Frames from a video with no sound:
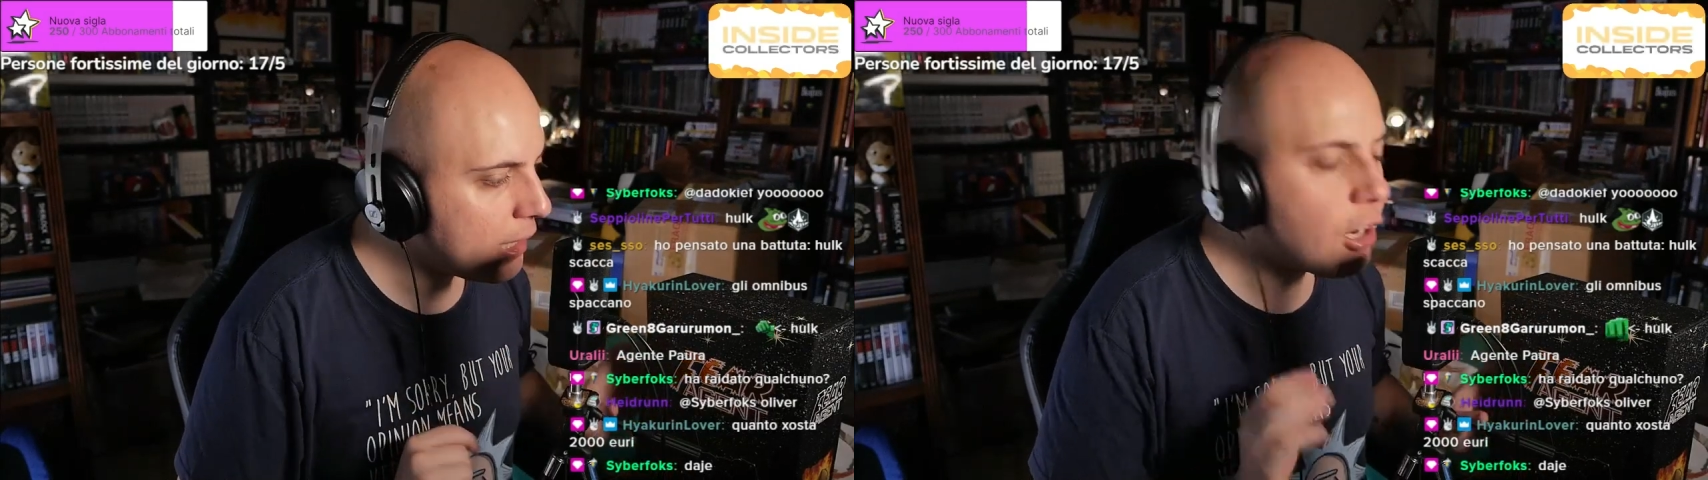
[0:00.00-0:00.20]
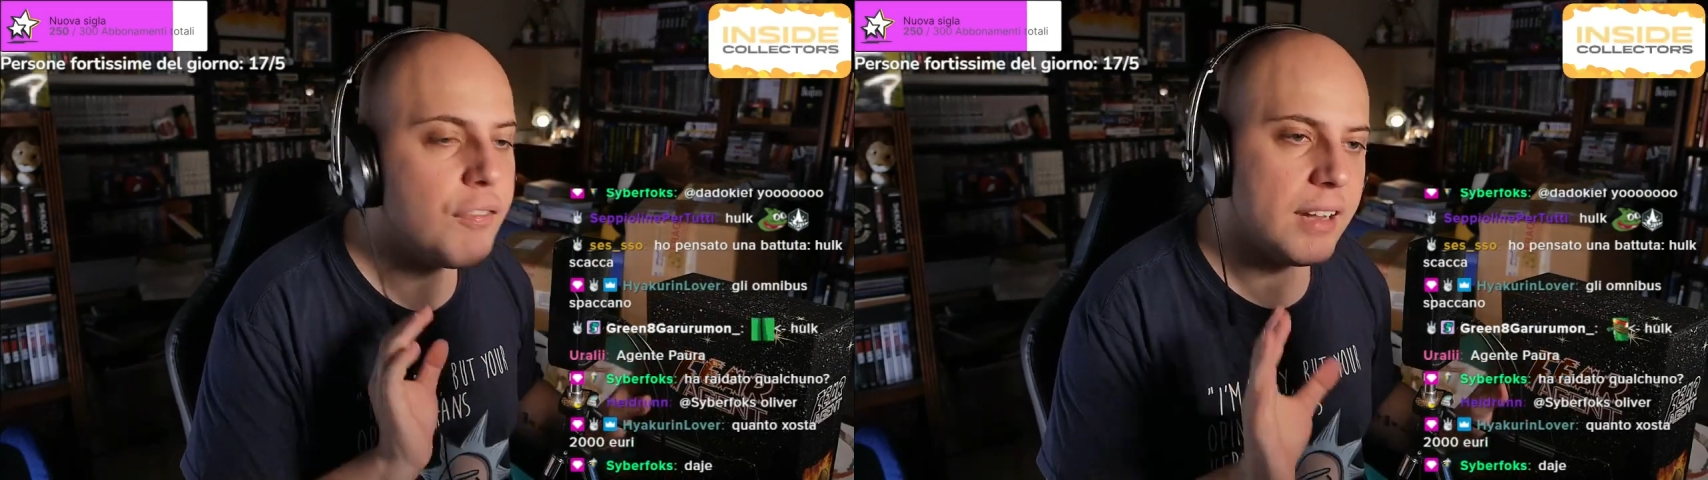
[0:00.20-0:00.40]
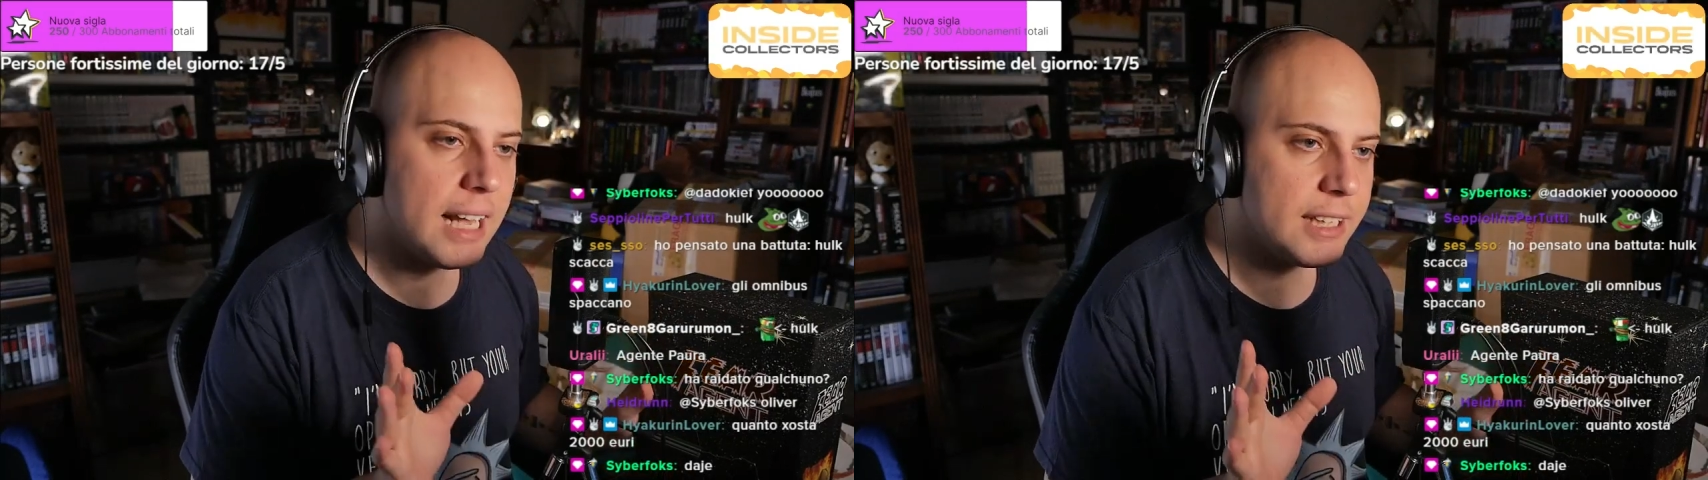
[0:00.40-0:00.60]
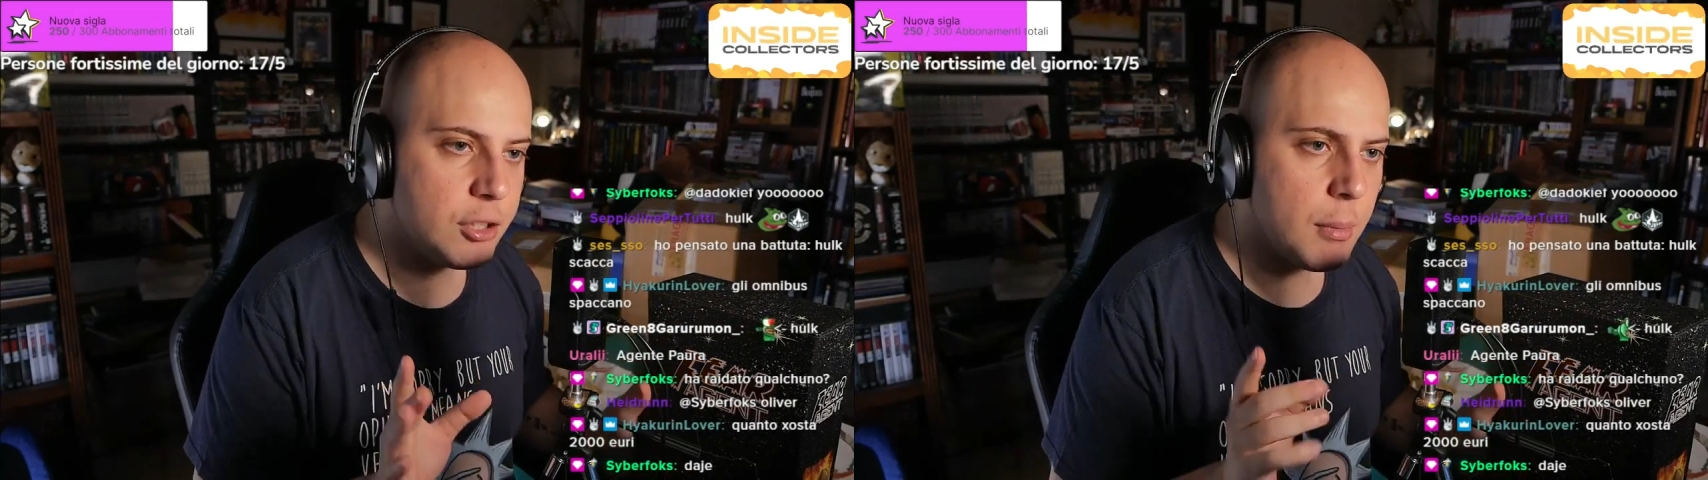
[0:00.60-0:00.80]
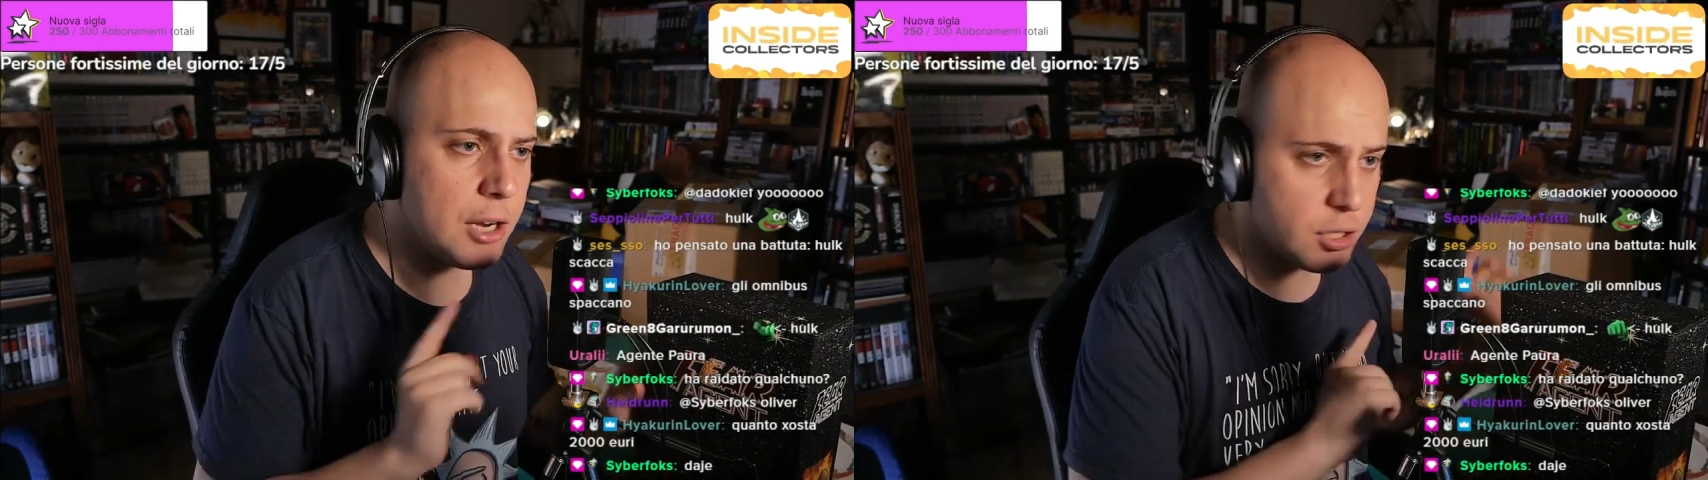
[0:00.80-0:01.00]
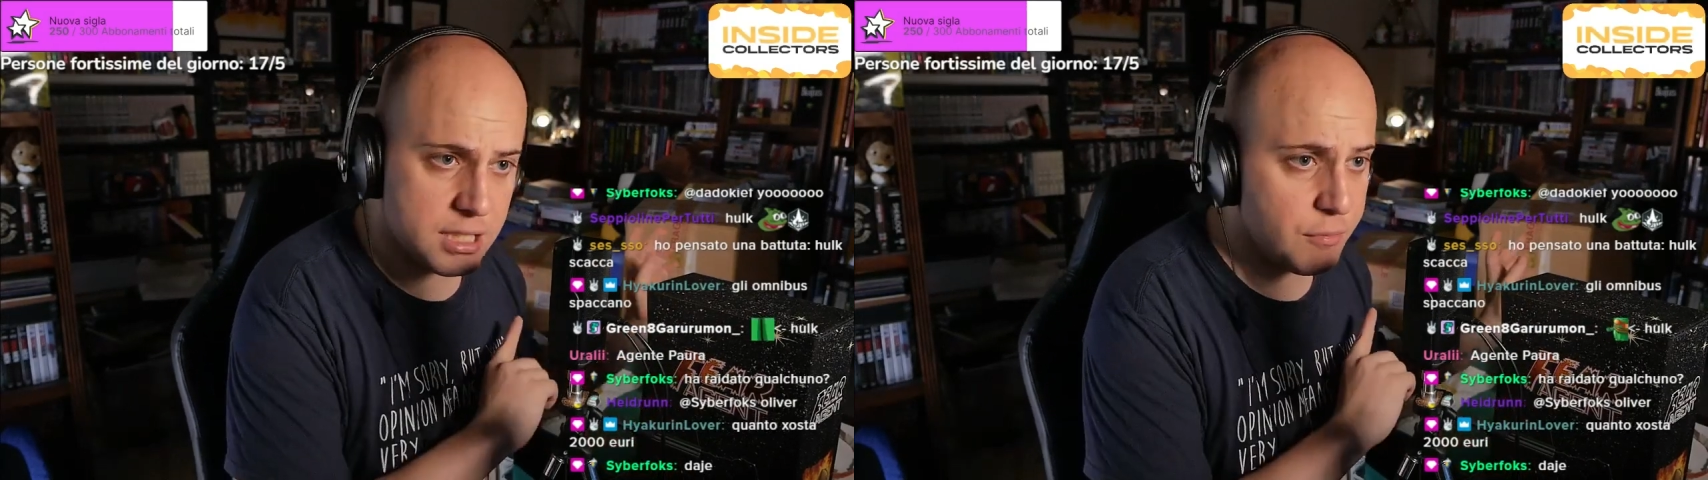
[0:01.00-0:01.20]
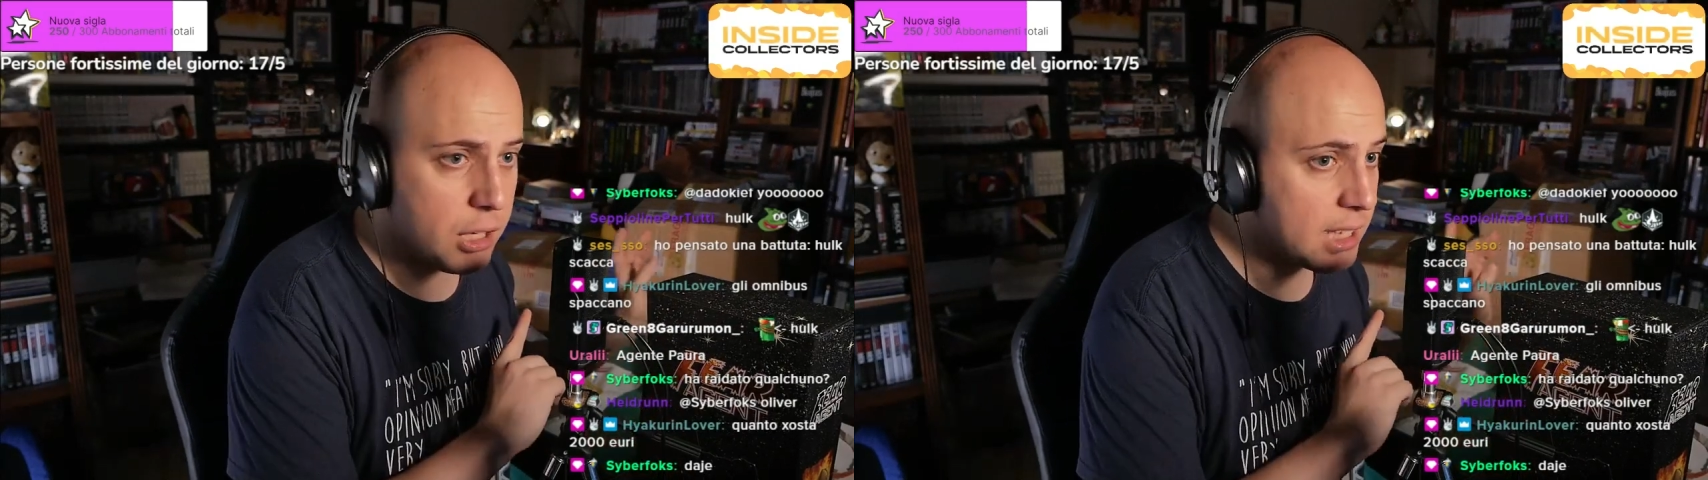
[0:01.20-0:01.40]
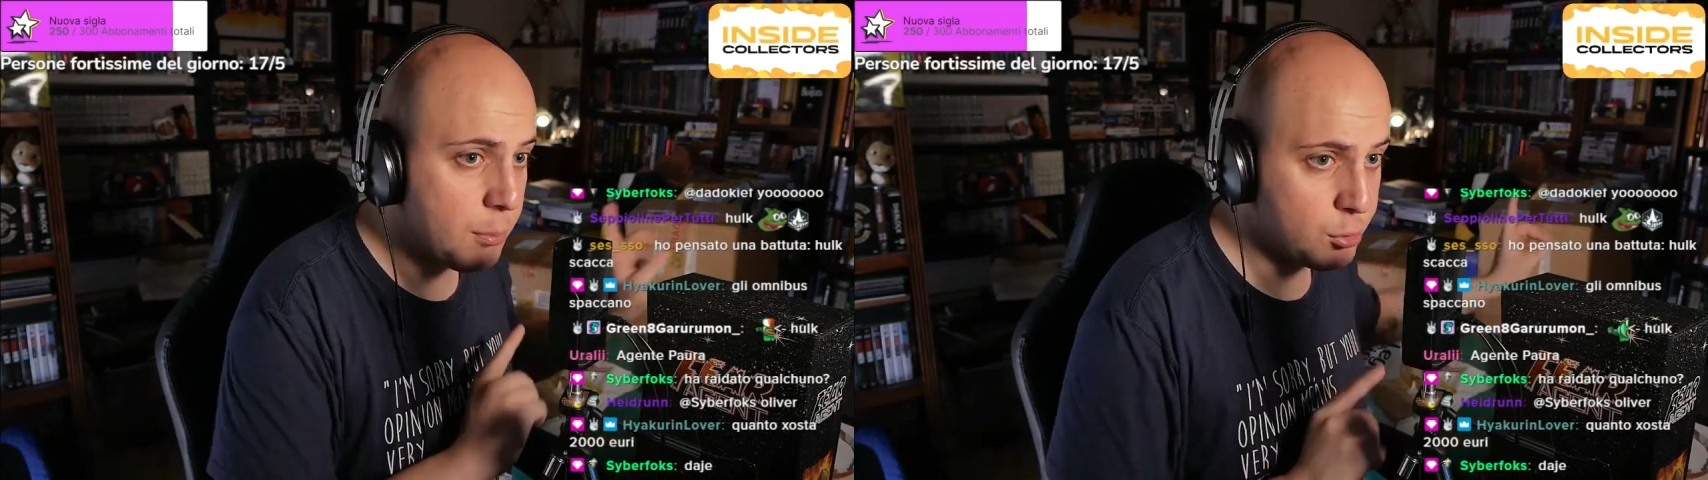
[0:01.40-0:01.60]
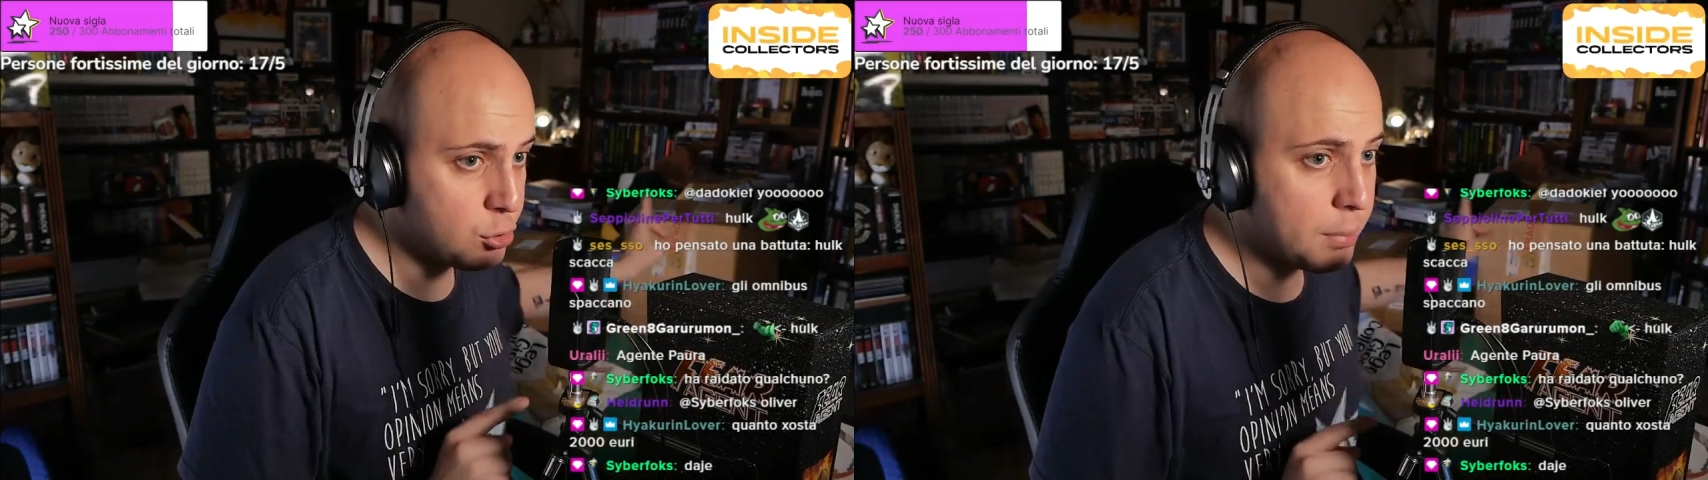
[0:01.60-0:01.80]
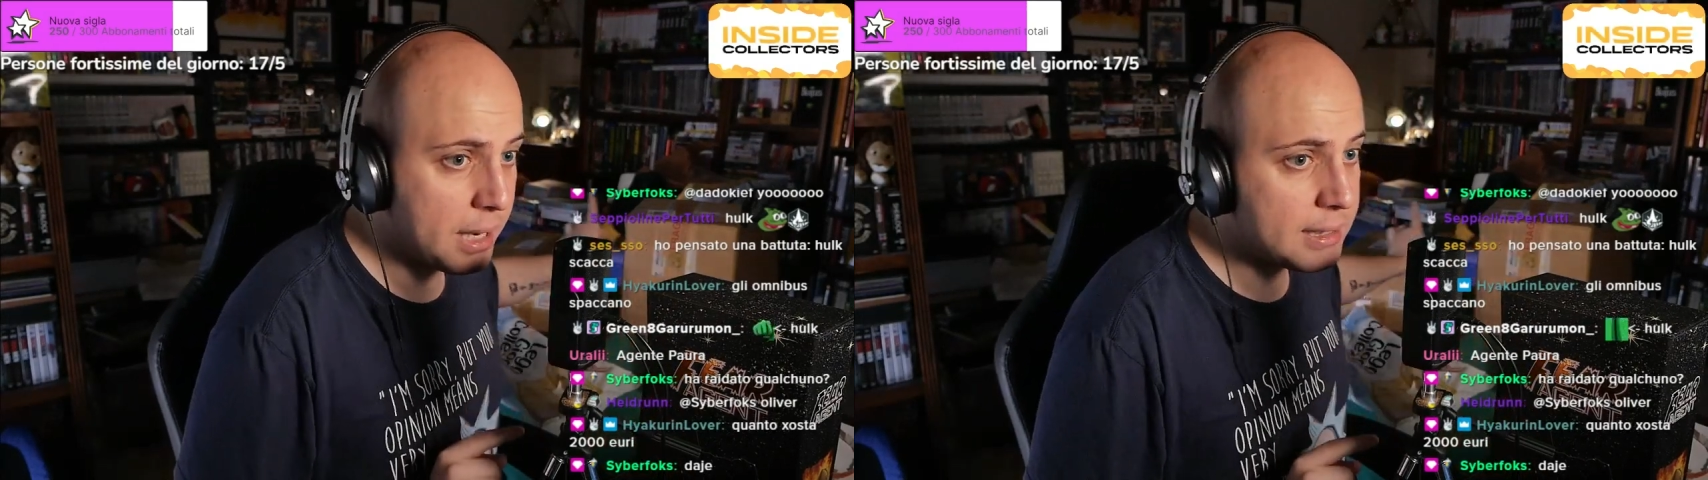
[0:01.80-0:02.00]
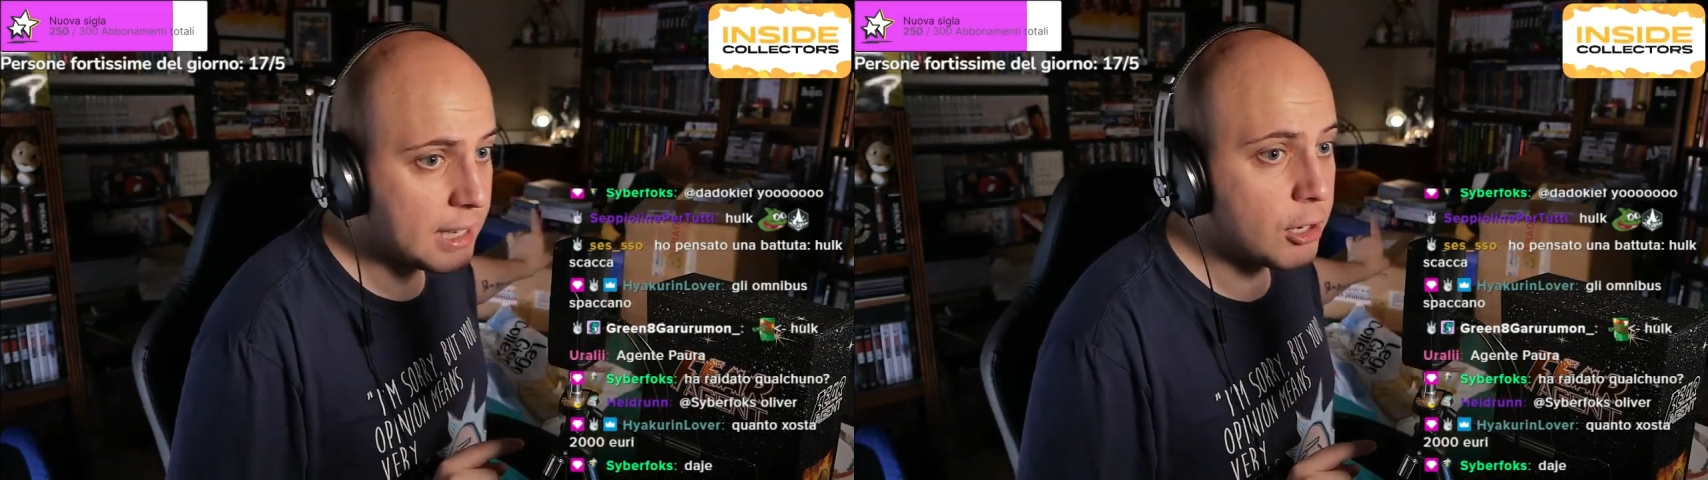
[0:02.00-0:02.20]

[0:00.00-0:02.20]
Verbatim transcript: I cofanetti omaggio, e se volete posso prendere